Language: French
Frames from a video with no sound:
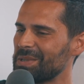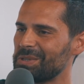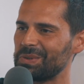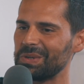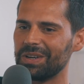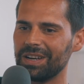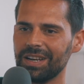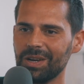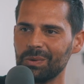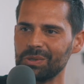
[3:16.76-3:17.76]
parce que euh,
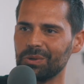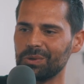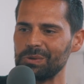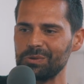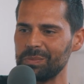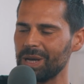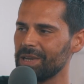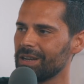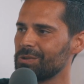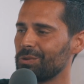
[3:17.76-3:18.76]
on s'entend super
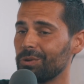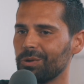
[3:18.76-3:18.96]
bien avec les autres